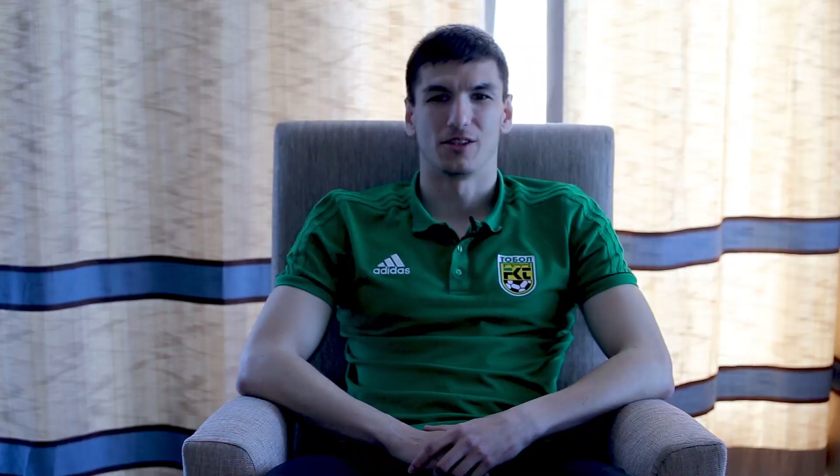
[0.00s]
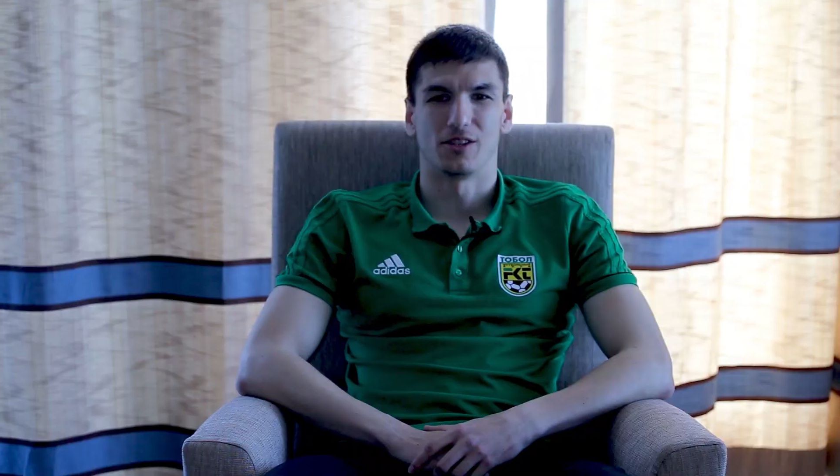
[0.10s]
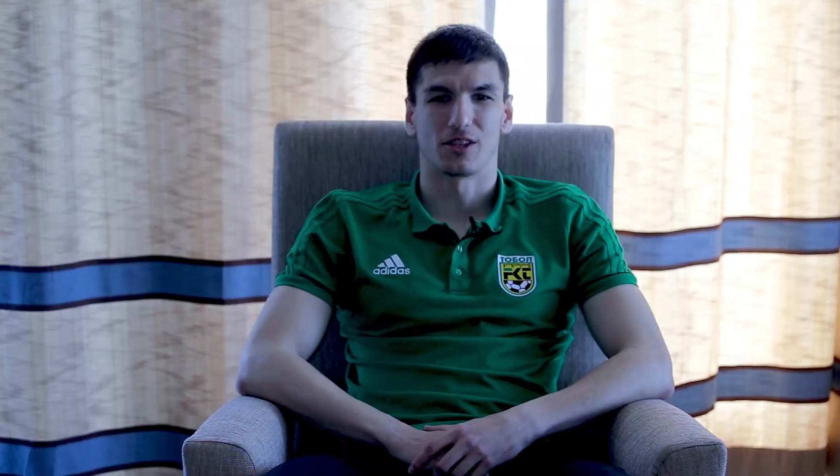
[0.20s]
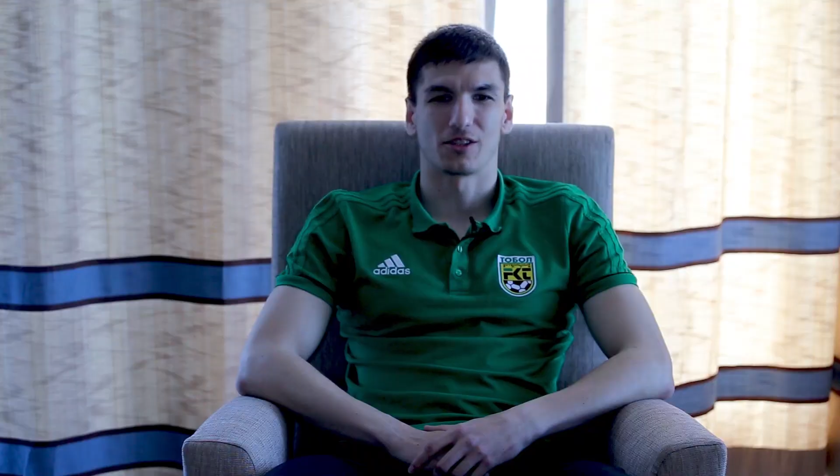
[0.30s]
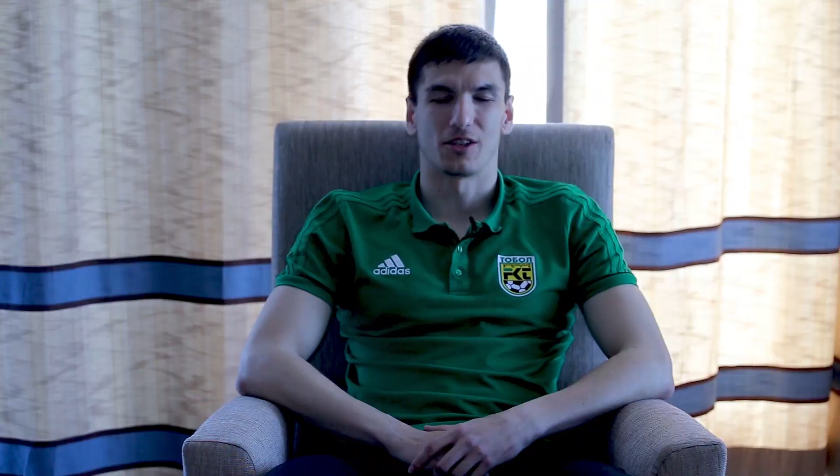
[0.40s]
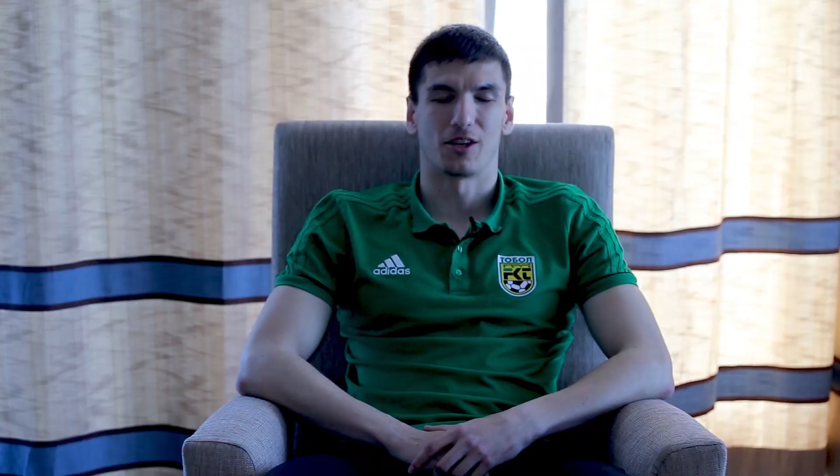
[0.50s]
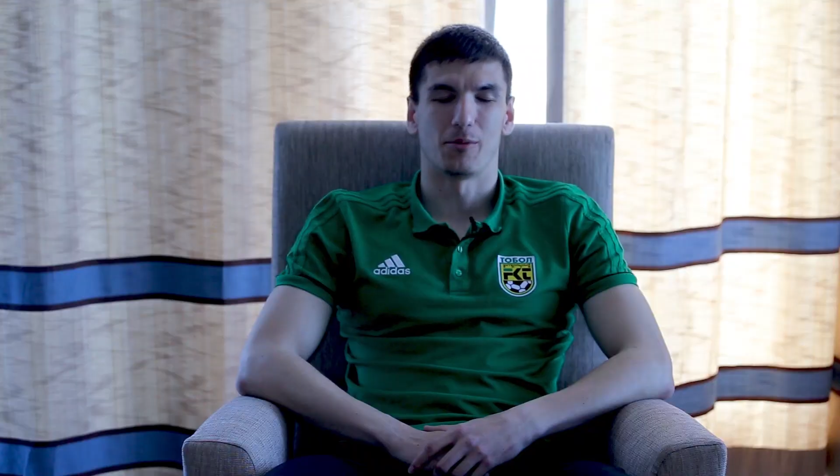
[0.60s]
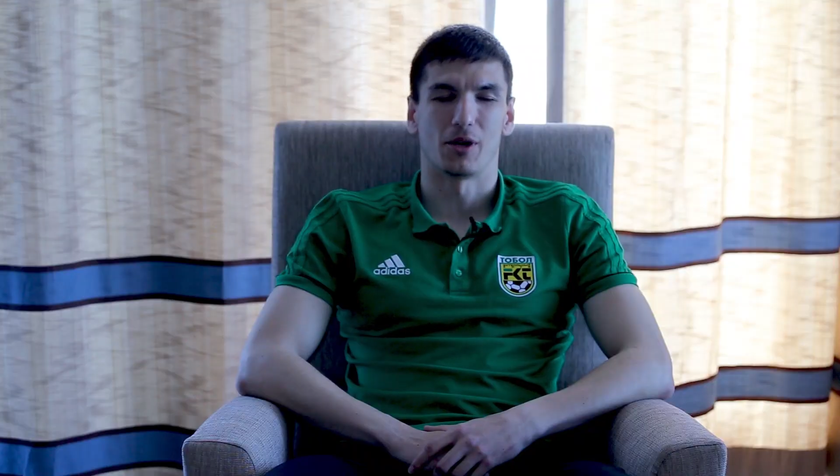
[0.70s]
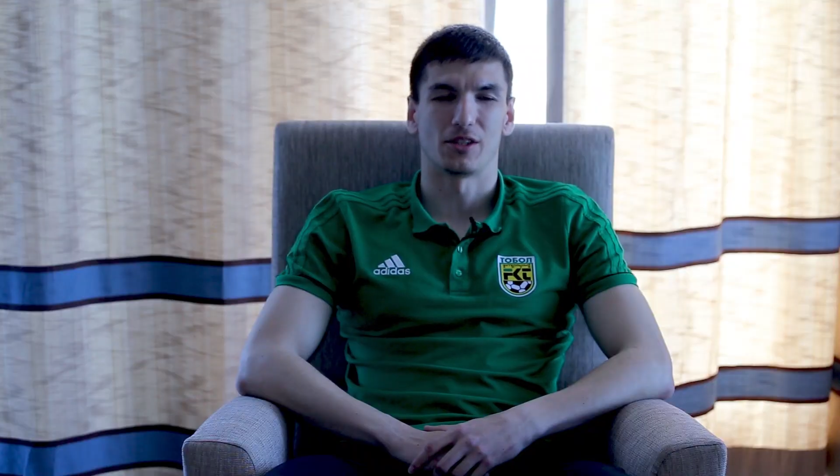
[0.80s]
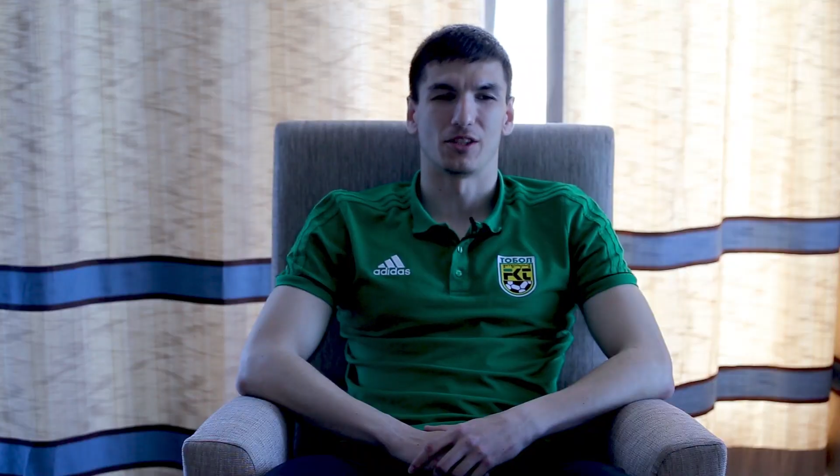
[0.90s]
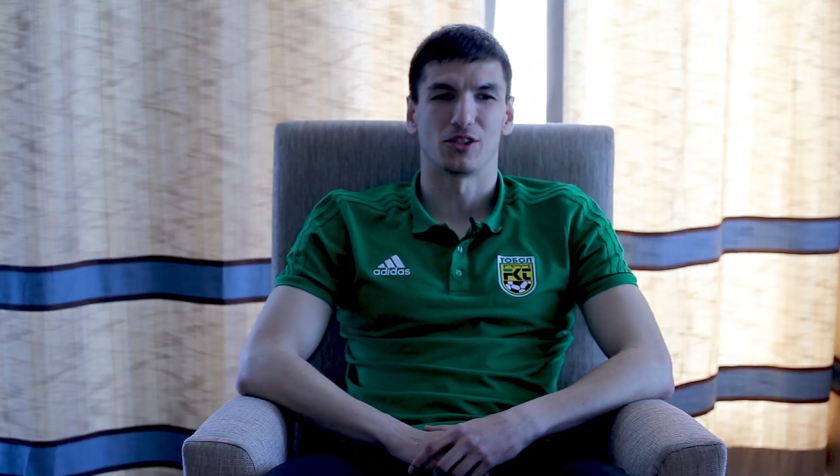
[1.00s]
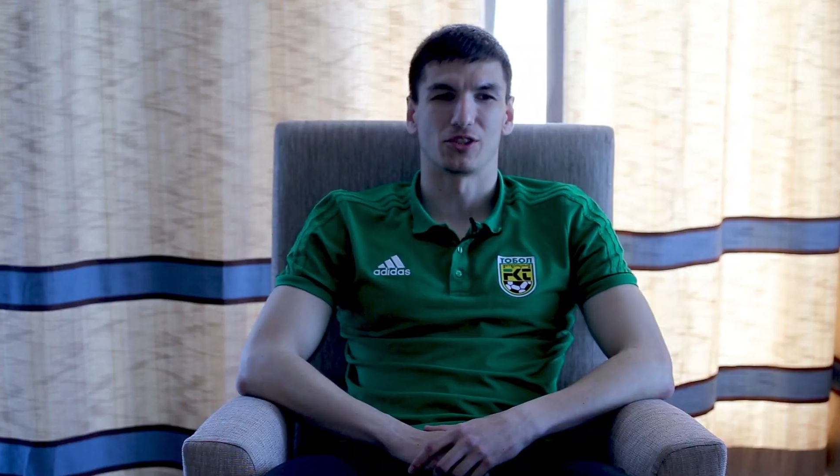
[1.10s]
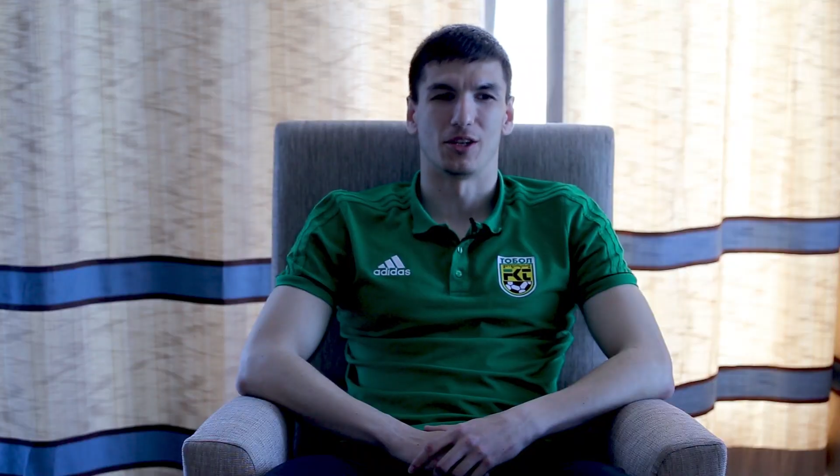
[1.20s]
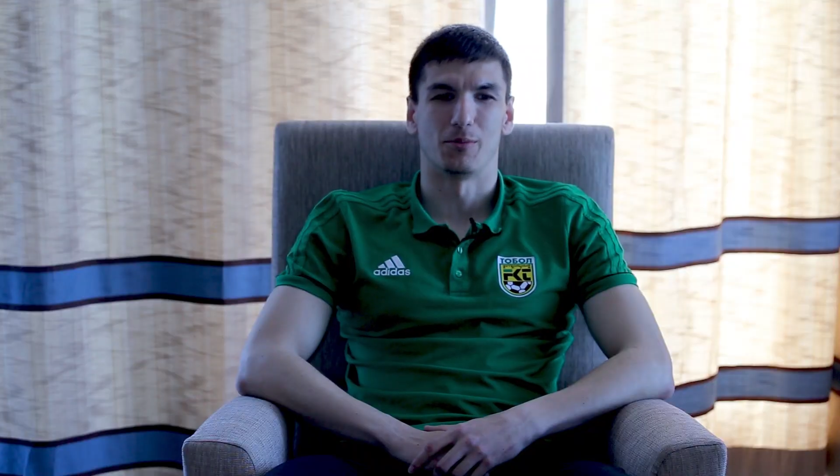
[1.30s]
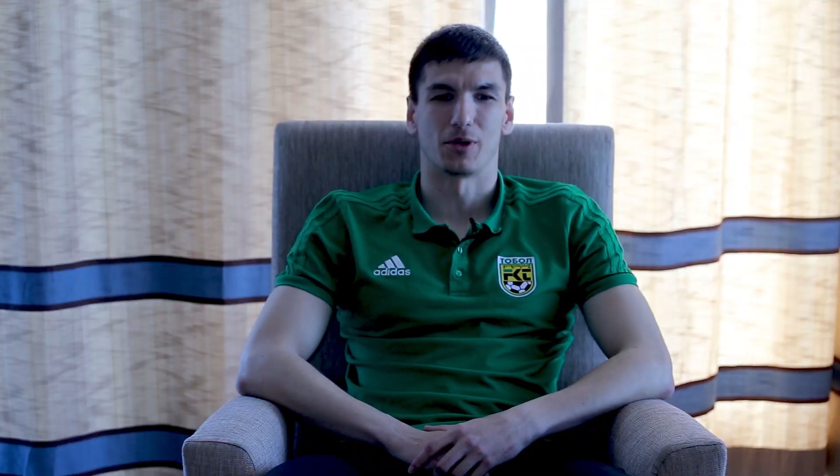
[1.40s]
некоторые ребята решили